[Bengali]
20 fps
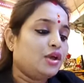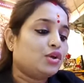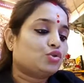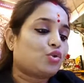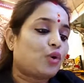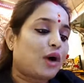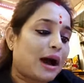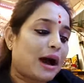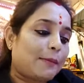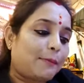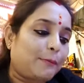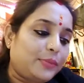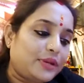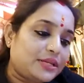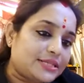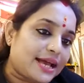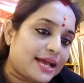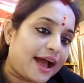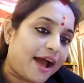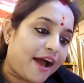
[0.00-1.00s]
তো আপনি
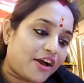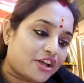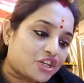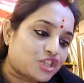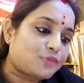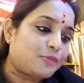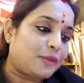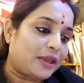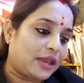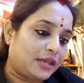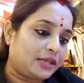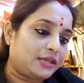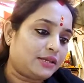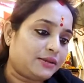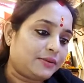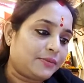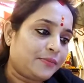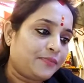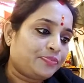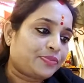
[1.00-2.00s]
যে আসবেন
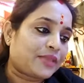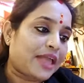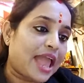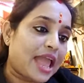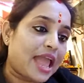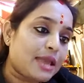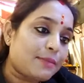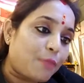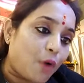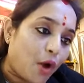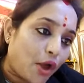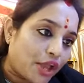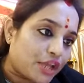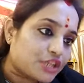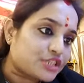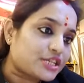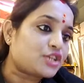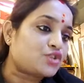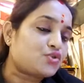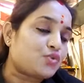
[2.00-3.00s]
এই
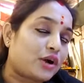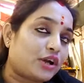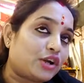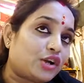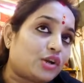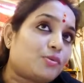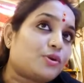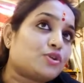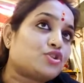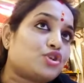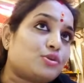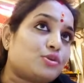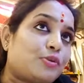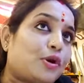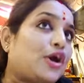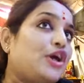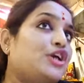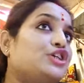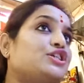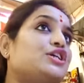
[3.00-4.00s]
বয়সে চুয়ান্ন বছর
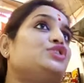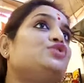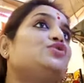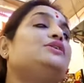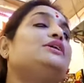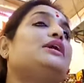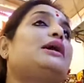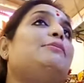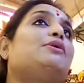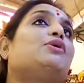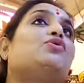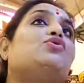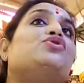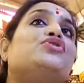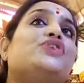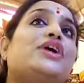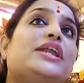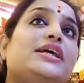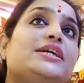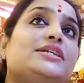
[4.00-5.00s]
বয়সে যদি আমি কোনো
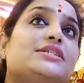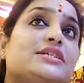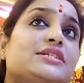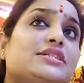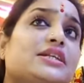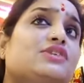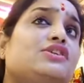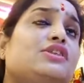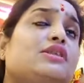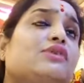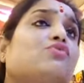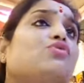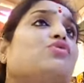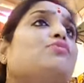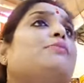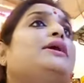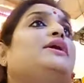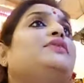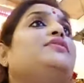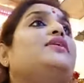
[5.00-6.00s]
ট্রেনিং সেন্টার যদি কোনো
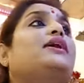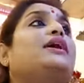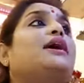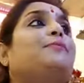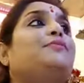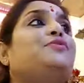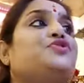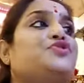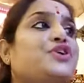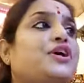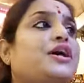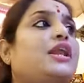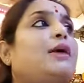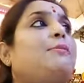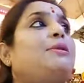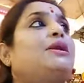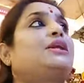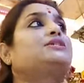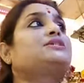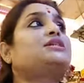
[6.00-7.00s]
মেয়েদেরকে আপনি সেখানে
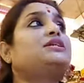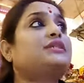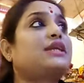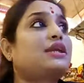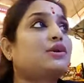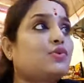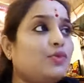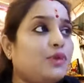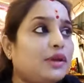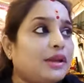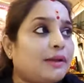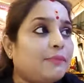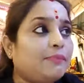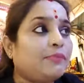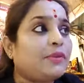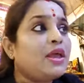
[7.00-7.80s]
আমি একটা সেন্টার করলাম